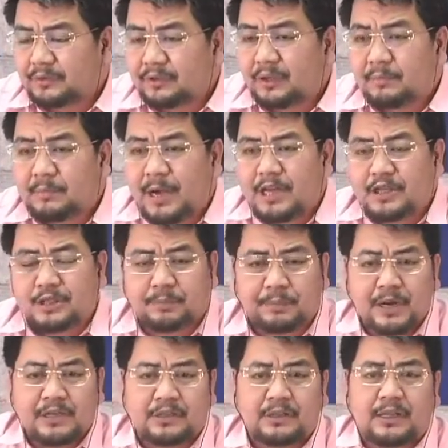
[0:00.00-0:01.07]
Vice
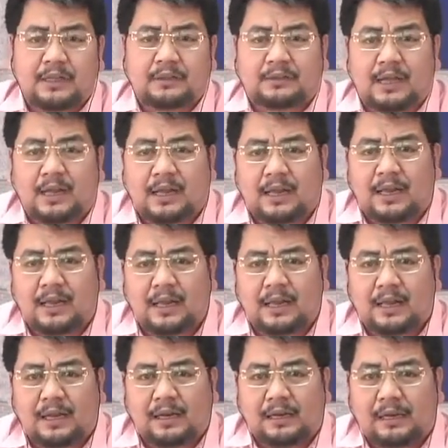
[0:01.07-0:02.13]
President
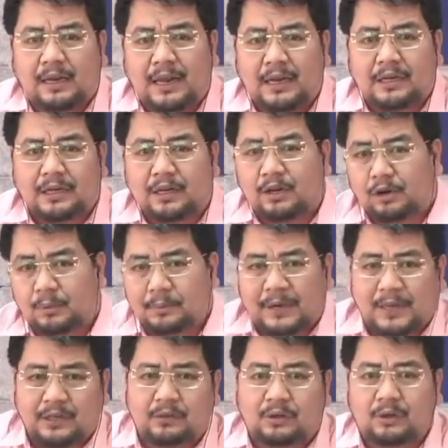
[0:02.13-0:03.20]
uh, Lenny
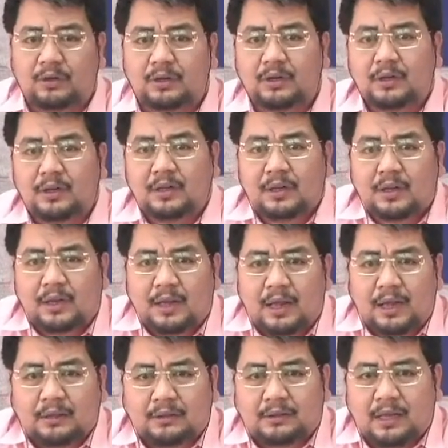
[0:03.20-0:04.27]
Robredo.
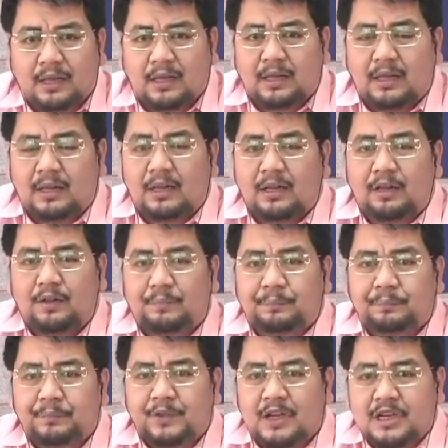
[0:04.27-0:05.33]
At uh,
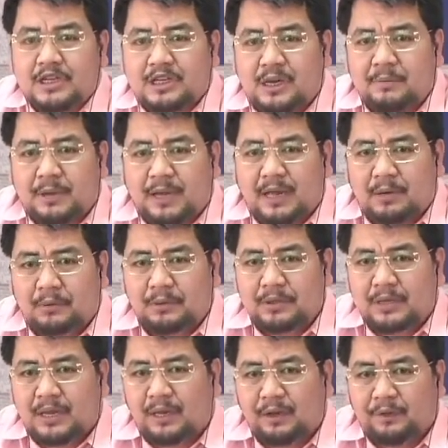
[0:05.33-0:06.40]
sabi nga ho
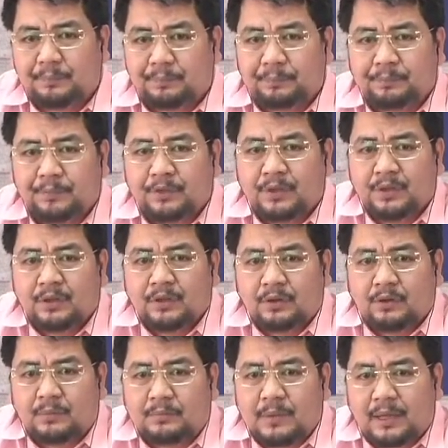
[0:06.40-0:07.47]
niya,
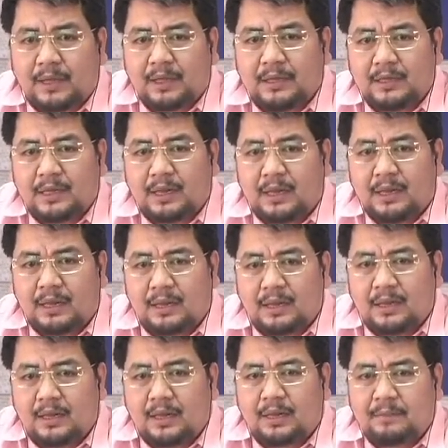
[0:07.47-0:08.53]
kumbagay
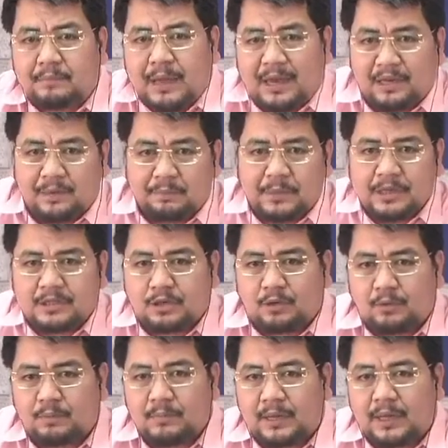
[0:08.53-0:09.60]
uh, benefits o
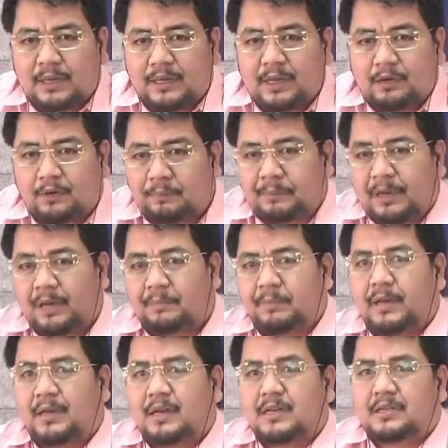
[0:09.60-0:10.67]
kumbagay uh, yung
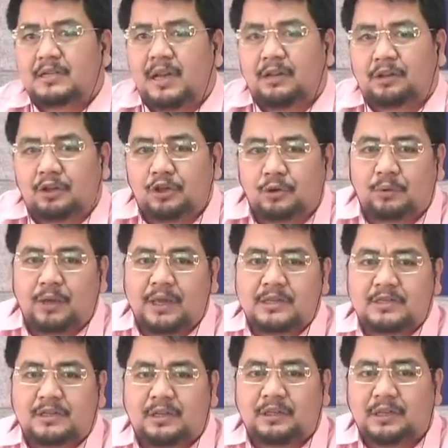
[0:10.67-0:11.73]
Pilipinas at
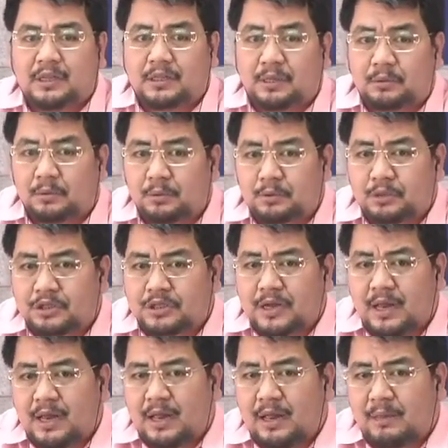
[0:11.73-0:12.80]
US hindi daw ho
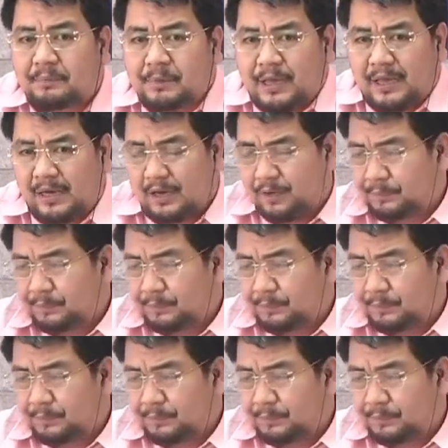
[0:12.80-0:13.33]
sa pera.